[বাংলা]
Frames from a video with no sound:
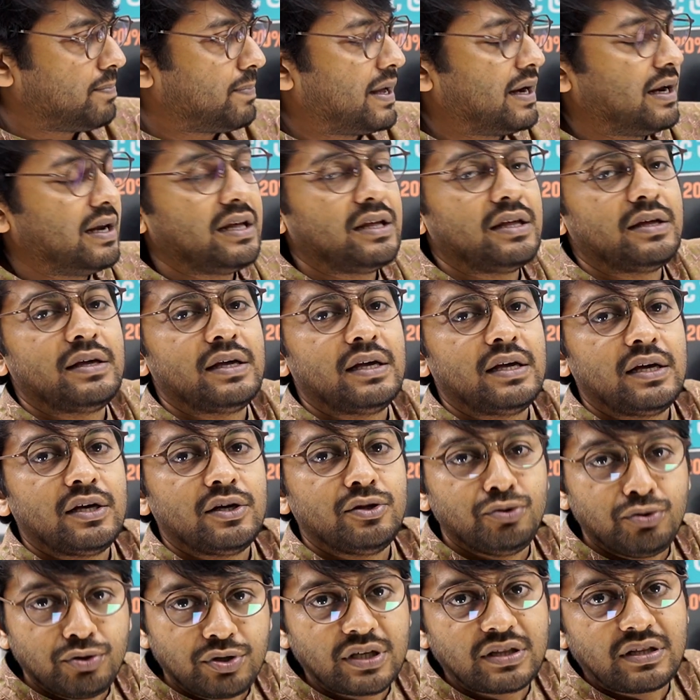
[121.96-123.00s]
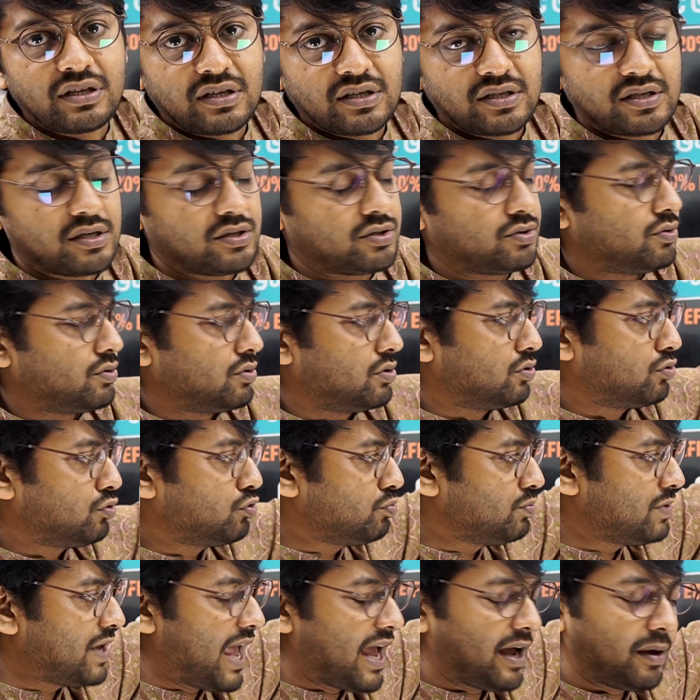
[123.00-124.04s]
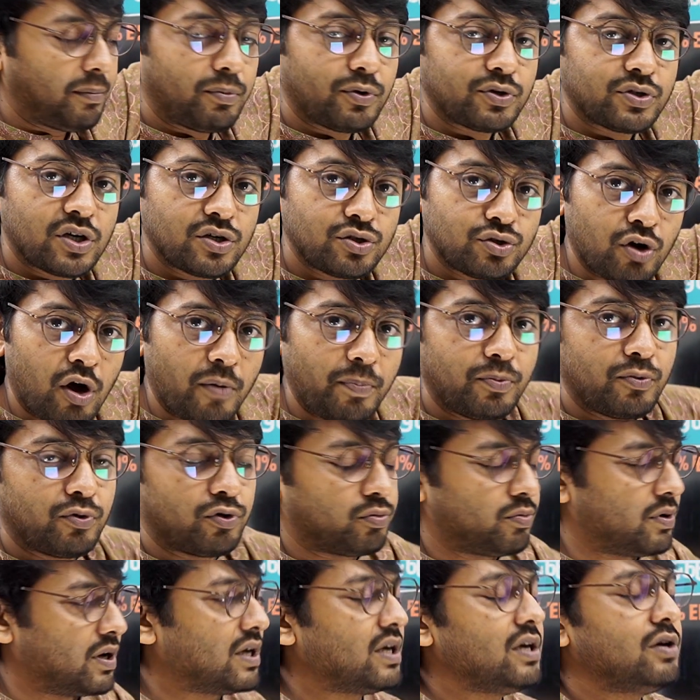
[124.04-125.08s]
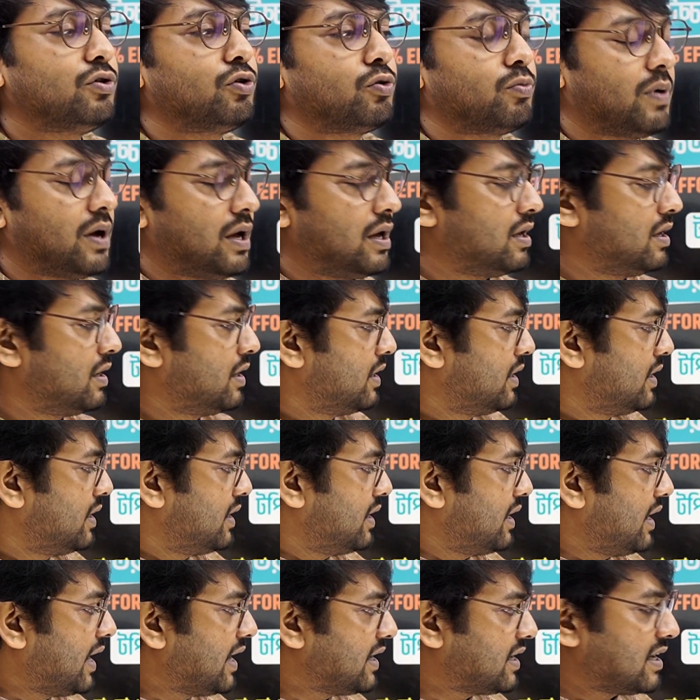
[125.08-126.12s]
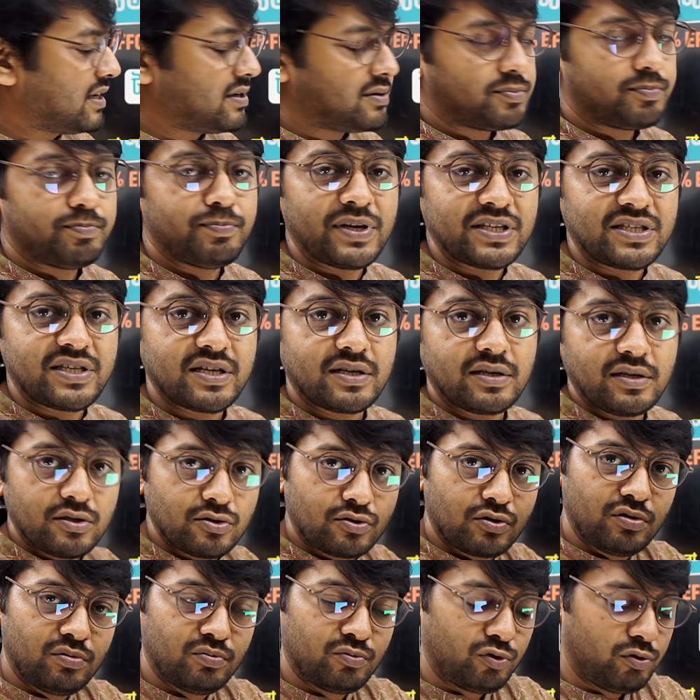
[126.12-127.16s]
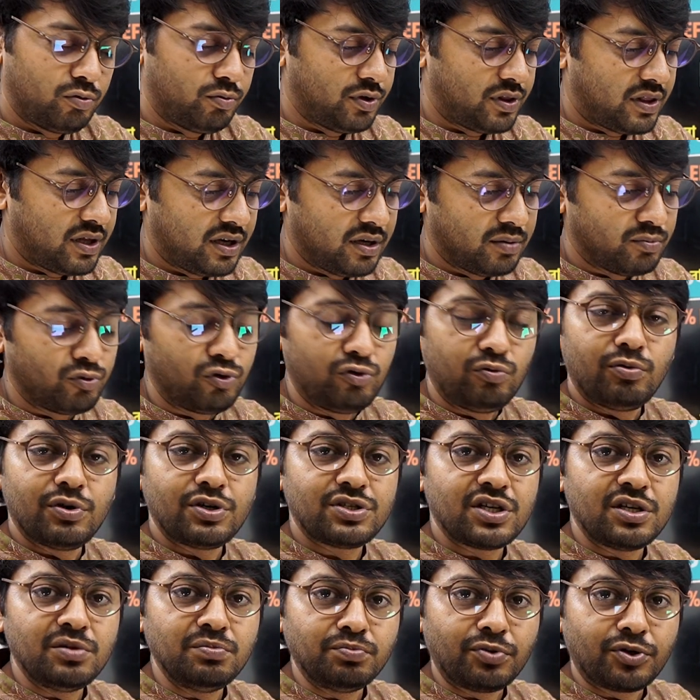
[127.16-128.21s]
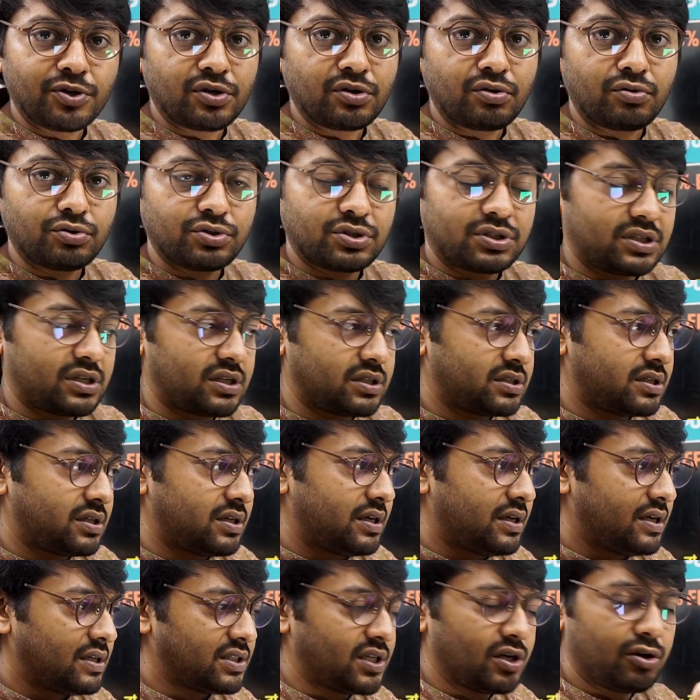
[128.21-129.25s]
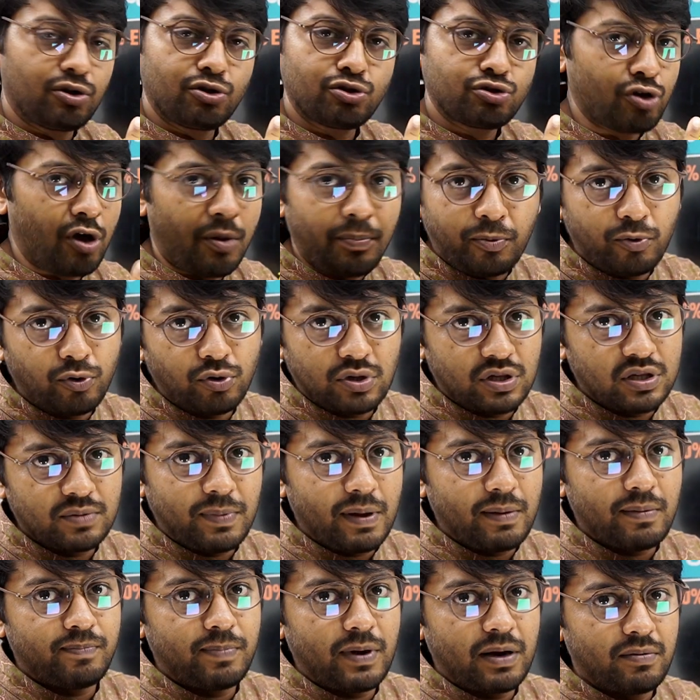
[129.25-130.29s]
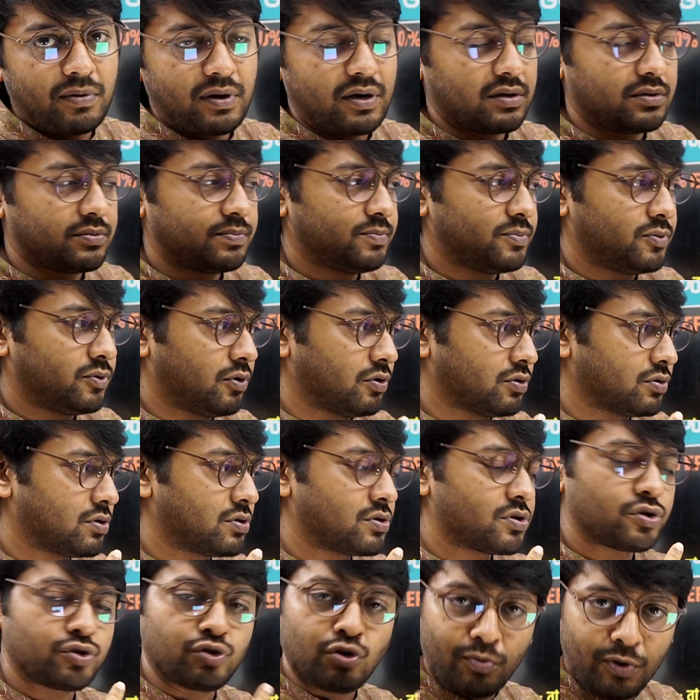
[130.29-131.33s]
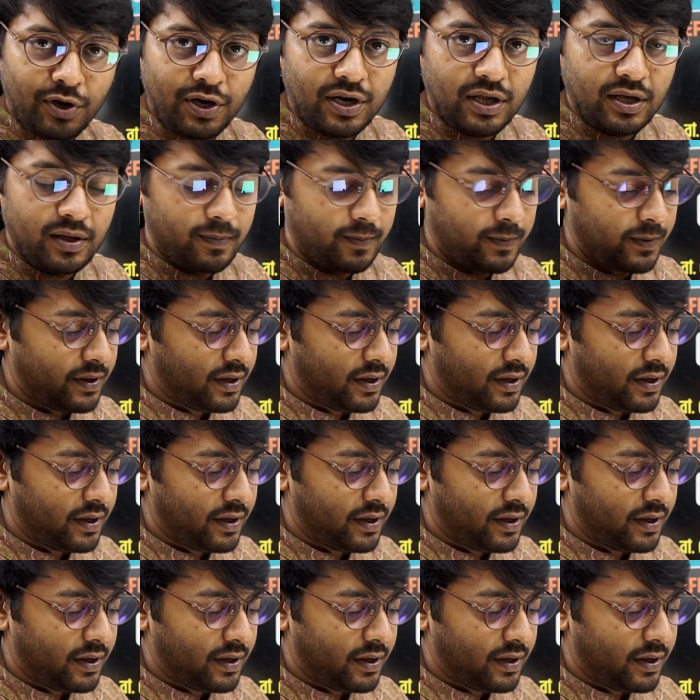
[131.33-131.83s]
পারলে দুইটা তিনটা শেষ করতে তুমি এক বসায় সব করবা কি করবা এটার বেসিক নিছো মূল বই থেকে মূল বই যে ইম্পর্টেন্ট কোশ্চেন আসে সেগুলো তো সব করতে পারবা না বিকজ হচ্ছে সময় নাই